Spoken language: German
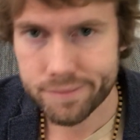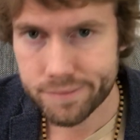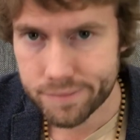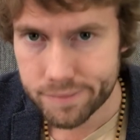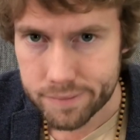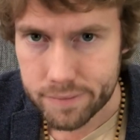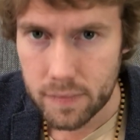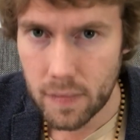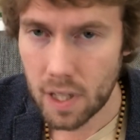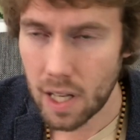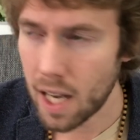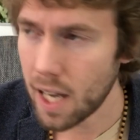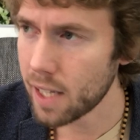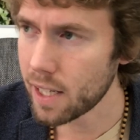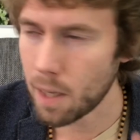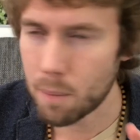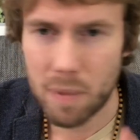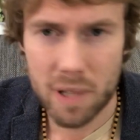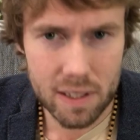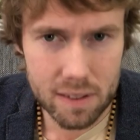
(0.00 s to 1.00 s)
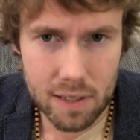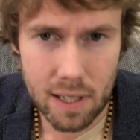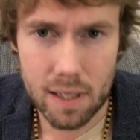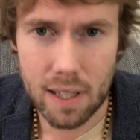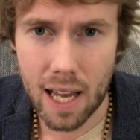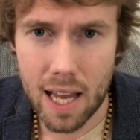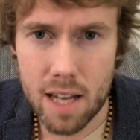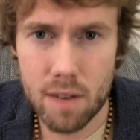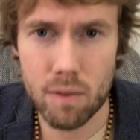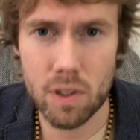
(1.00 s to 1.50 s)
Hm, ja, kann man
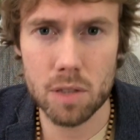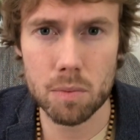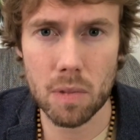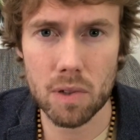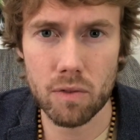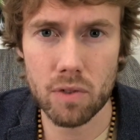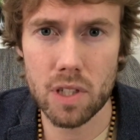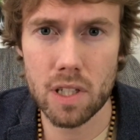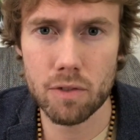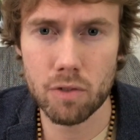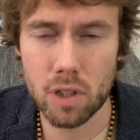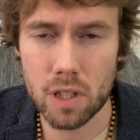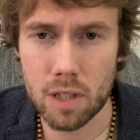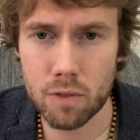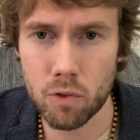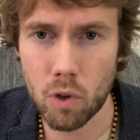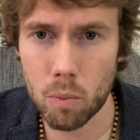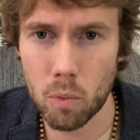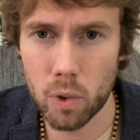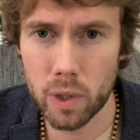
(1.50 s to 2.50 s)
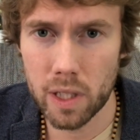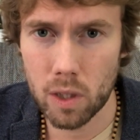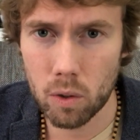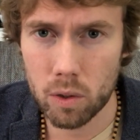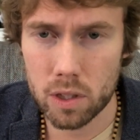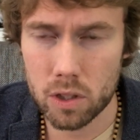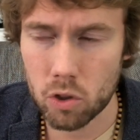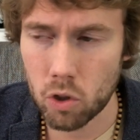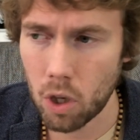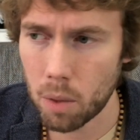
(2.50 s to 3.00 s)
jetzt halten, was man will von der
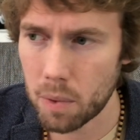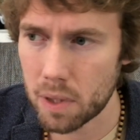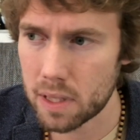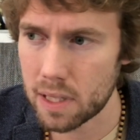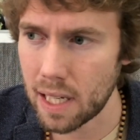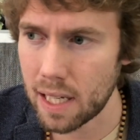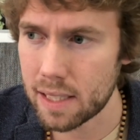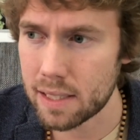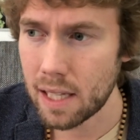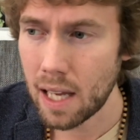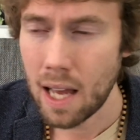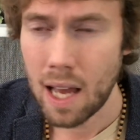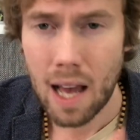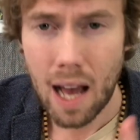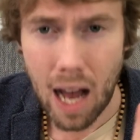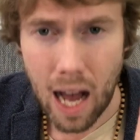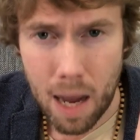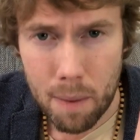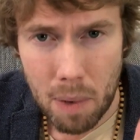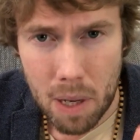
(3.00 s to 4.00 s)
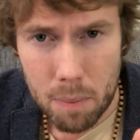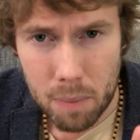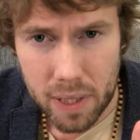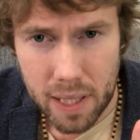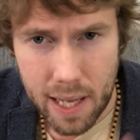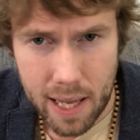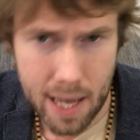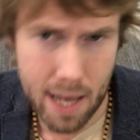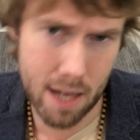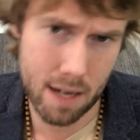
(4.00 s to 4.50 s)
Formulierung des Kommentars, aber im
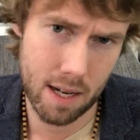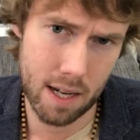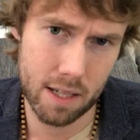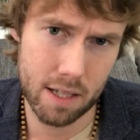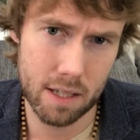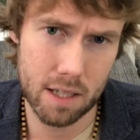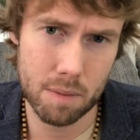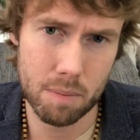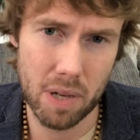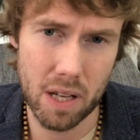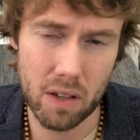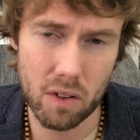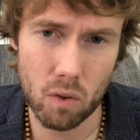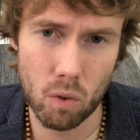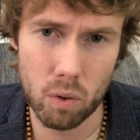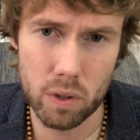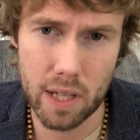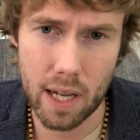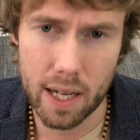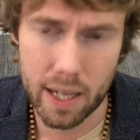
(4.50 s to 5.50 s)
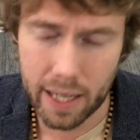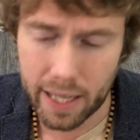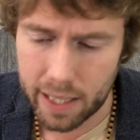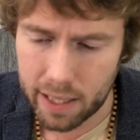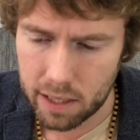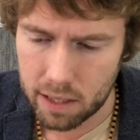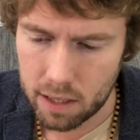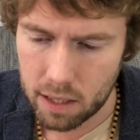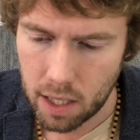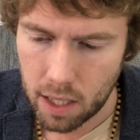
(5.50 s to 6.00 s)
Kern hatte die Person ja
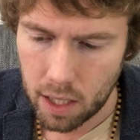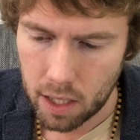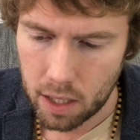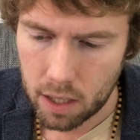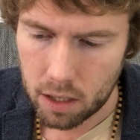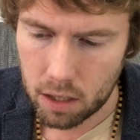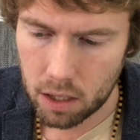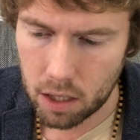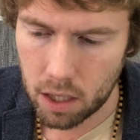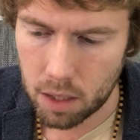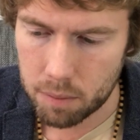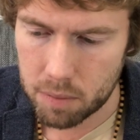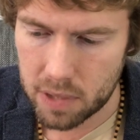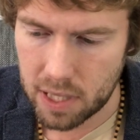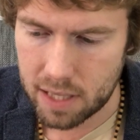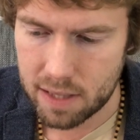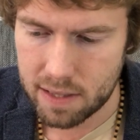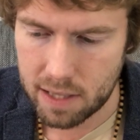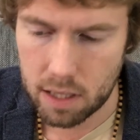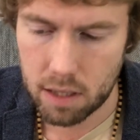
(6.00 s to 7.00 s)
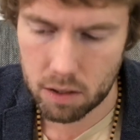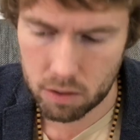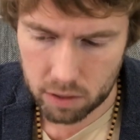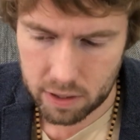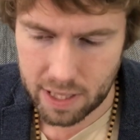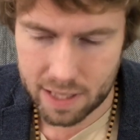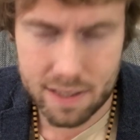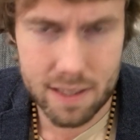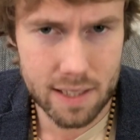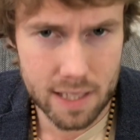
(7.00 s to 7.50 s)
recht ähm,
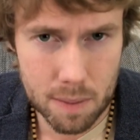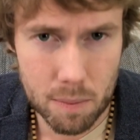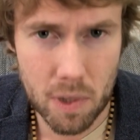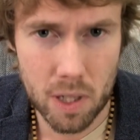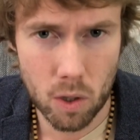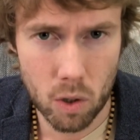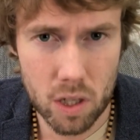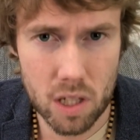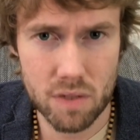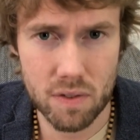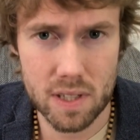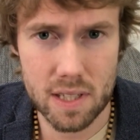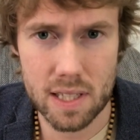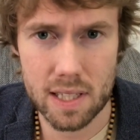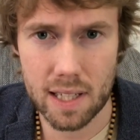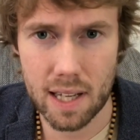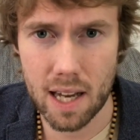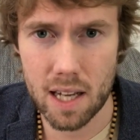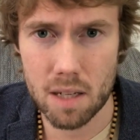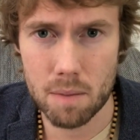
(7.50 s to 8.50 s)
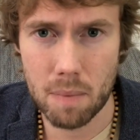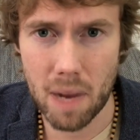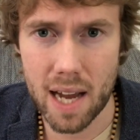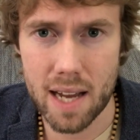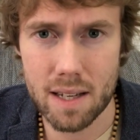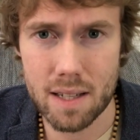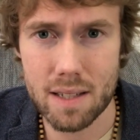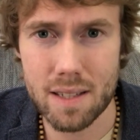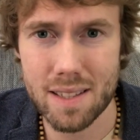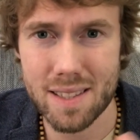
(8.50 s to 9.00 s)
das ist eben genau das, was ich gerade
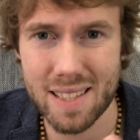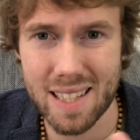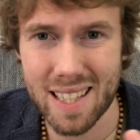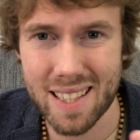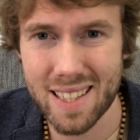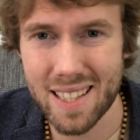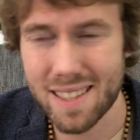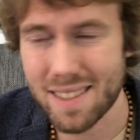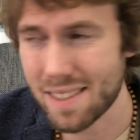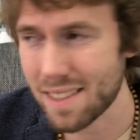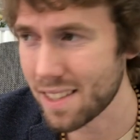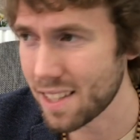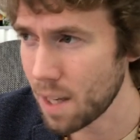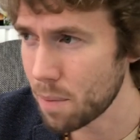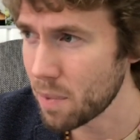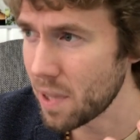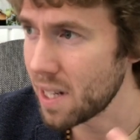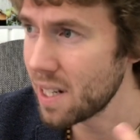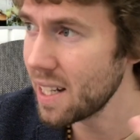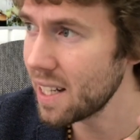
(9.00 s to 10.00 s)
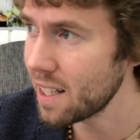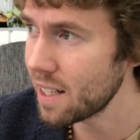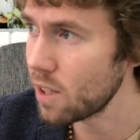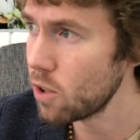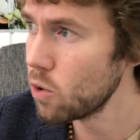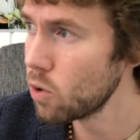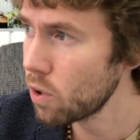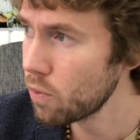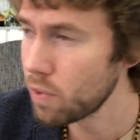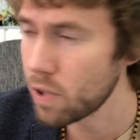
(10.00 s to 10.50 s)
meinte. Es geht jetzt, ich habe da nicht
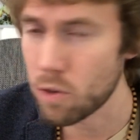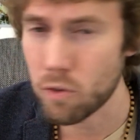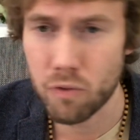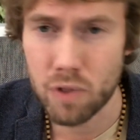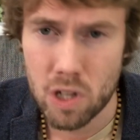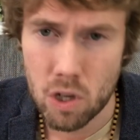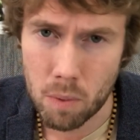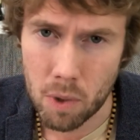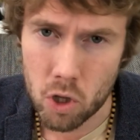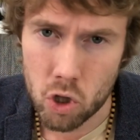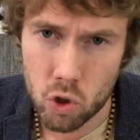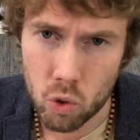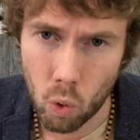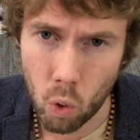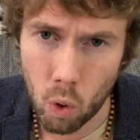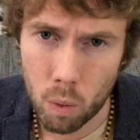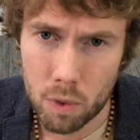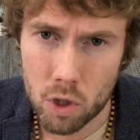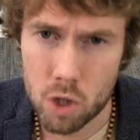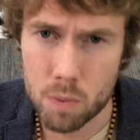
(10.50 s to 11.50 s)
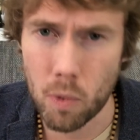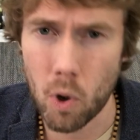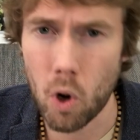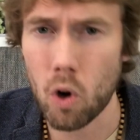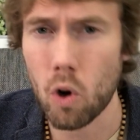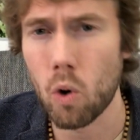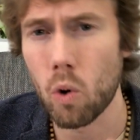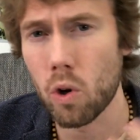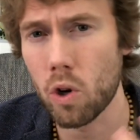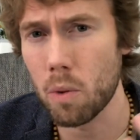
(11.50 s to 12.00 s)
irgendwie viel über Strom
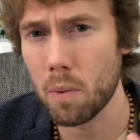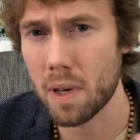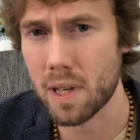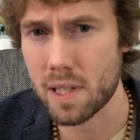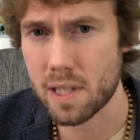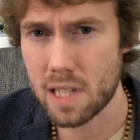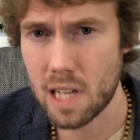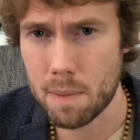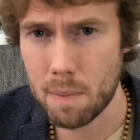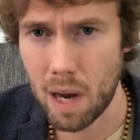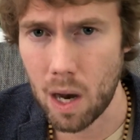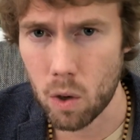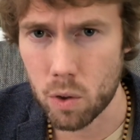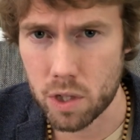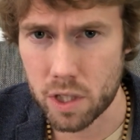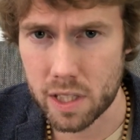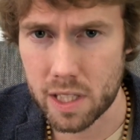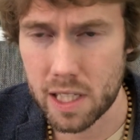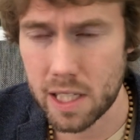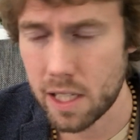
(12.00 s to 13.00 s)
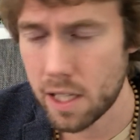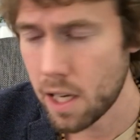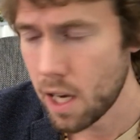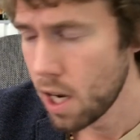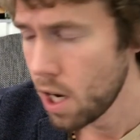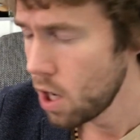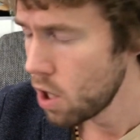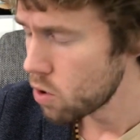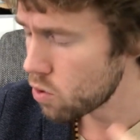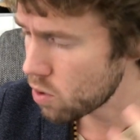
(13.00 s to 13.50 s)
gesprochen oder über das Thema Autarkie,
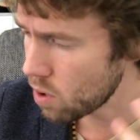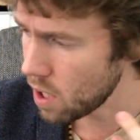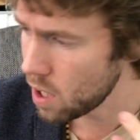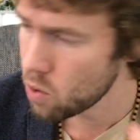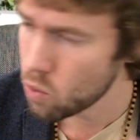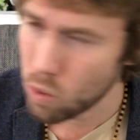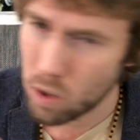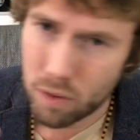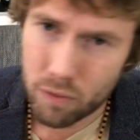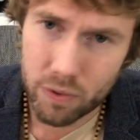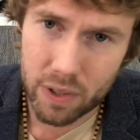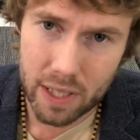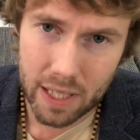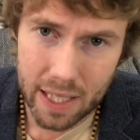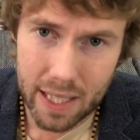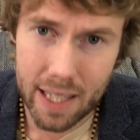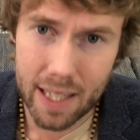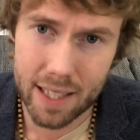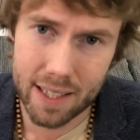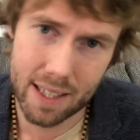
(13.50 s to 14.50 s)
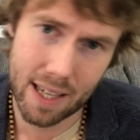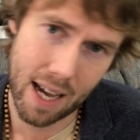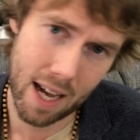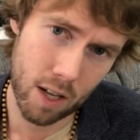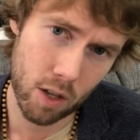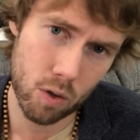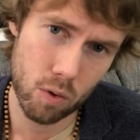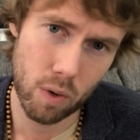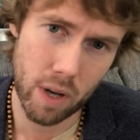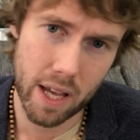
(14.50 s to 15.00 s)
sondern nur, wie ich
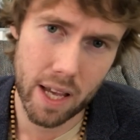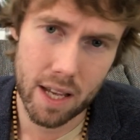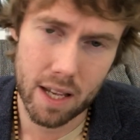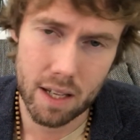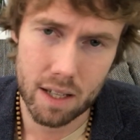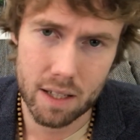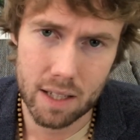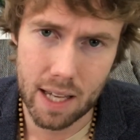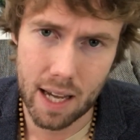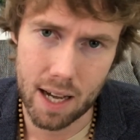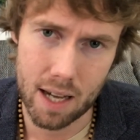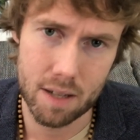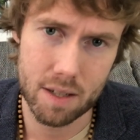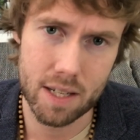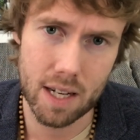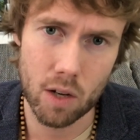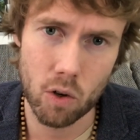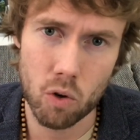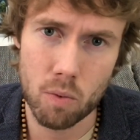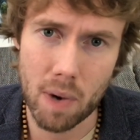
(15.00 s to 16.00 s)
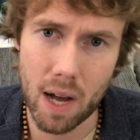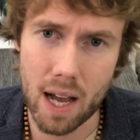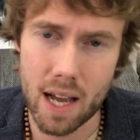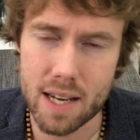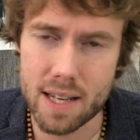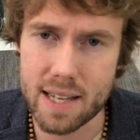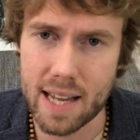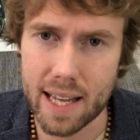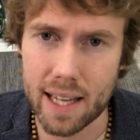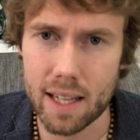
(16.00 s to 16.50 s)
aktuell ja, darüber
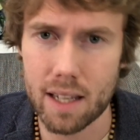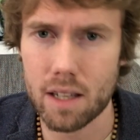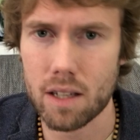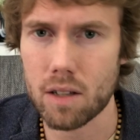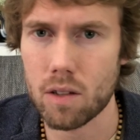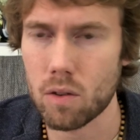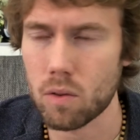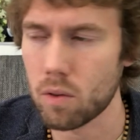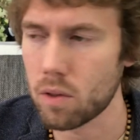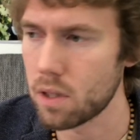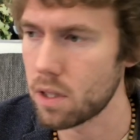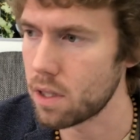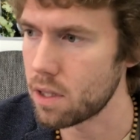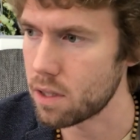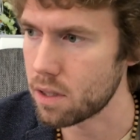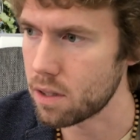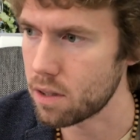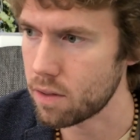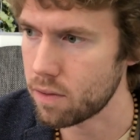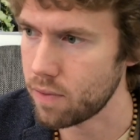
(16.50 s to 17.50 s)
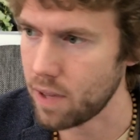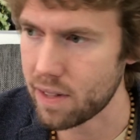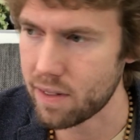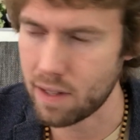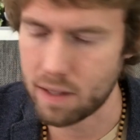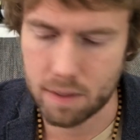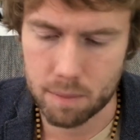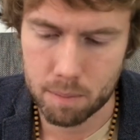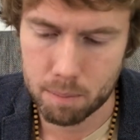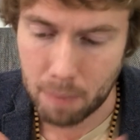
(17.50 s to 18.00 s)
halt denke und äh,
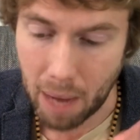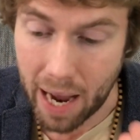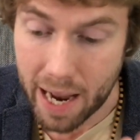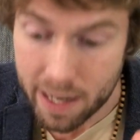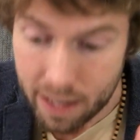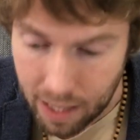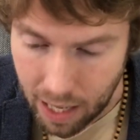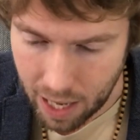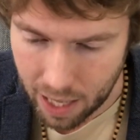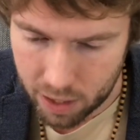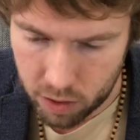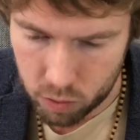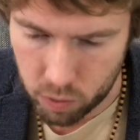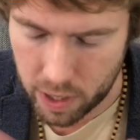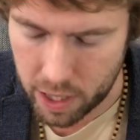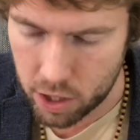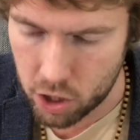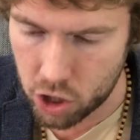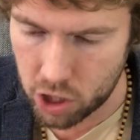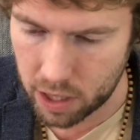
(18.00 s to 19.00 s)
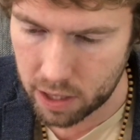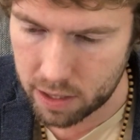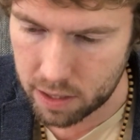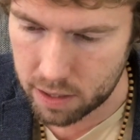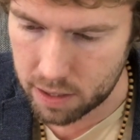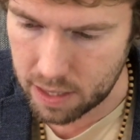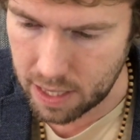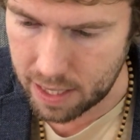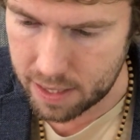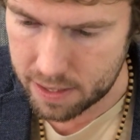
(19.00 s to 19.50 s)
was meine aktuellen
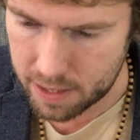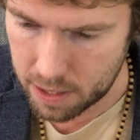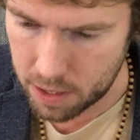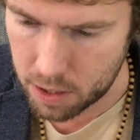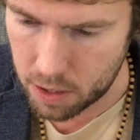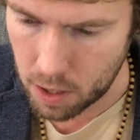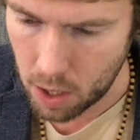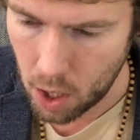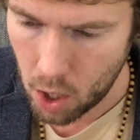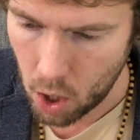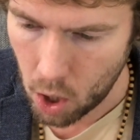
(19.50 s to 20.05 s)
Schritte da sind.